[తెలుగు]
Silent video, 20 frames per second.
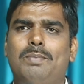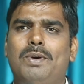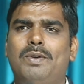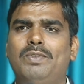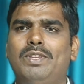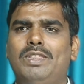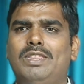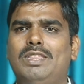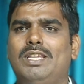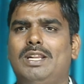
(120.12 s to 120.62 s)

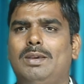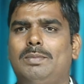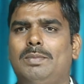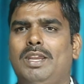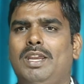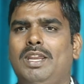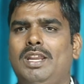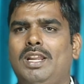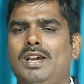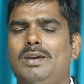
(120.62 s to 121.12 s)

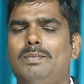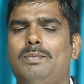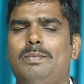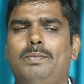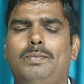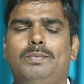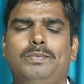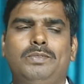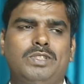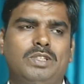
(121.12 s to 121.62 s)
పవిత్రమైన
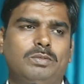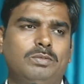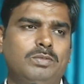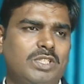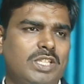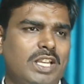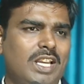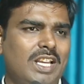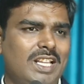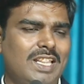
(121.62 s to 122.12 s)

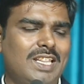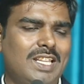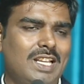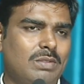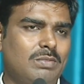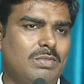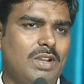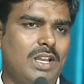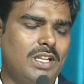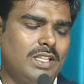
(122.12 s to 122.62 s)
సంసార
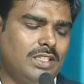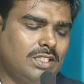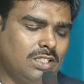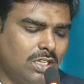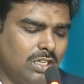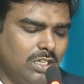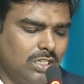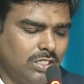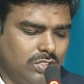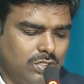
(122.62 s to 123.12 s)
ధర్మాన్ని
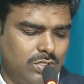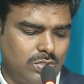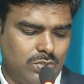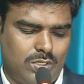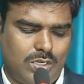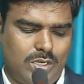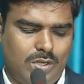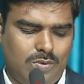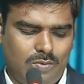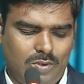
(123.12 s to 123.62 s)
జరిగిస్తూ
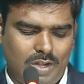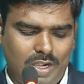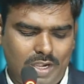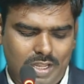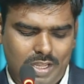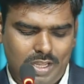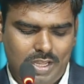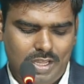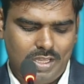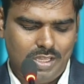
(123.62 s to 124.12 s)
ఉండడం వలన
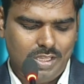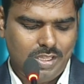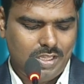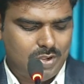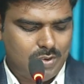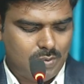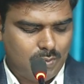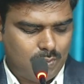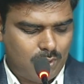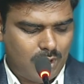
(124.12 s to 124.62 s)

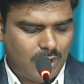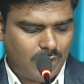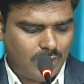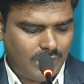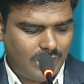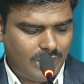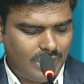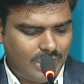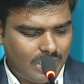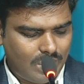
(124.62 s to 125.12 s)
వారు
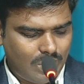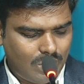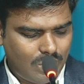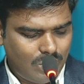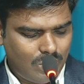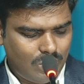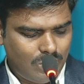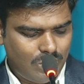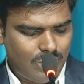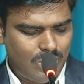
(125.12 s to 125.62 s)
ఇంకను
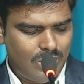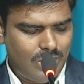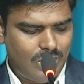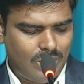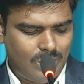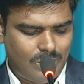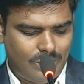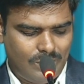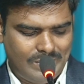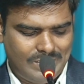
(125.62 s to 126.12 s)

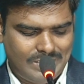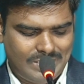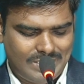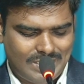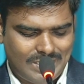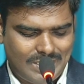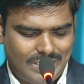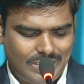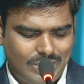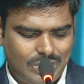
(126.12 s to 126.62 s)

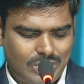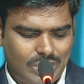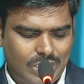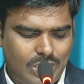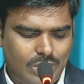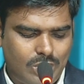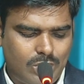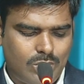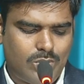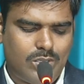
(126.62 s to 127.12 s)

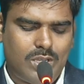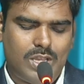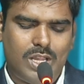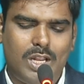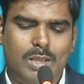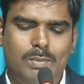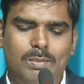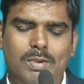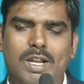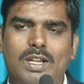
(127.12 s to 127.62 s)
విస్తరించారు
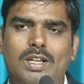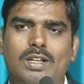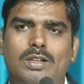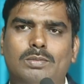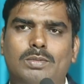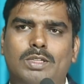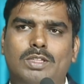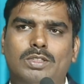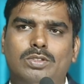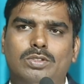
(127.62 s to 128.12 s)
అనే మాటను
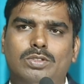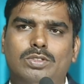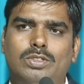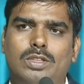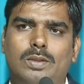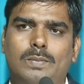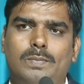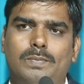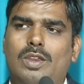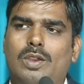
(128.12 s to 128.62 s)
మనం
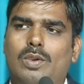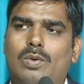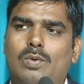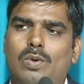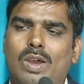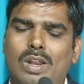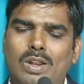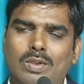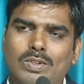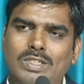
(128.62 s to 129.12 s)
చూస్తాం
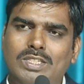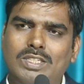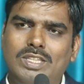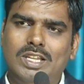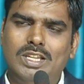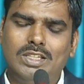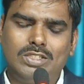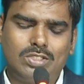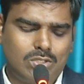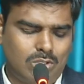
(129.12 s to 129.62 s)
వాళ్ళు
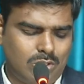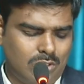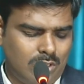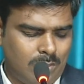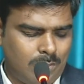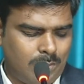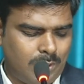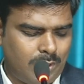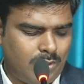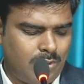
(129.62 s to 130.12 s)
విస్తరిస్తూ
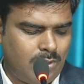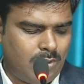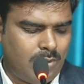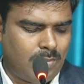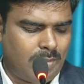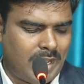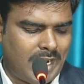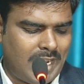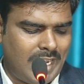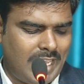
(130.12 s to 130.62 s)
ఉన్నప్పుడు
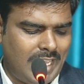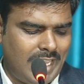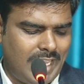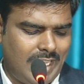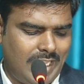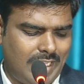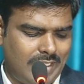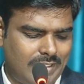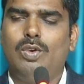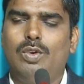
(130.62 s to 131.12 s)
మళ్ళీ
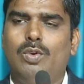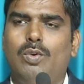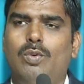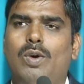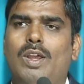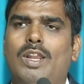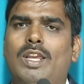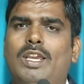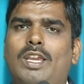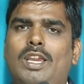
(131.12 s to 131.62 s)

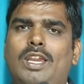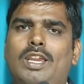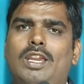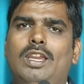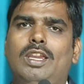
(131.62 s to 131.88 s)
వానికి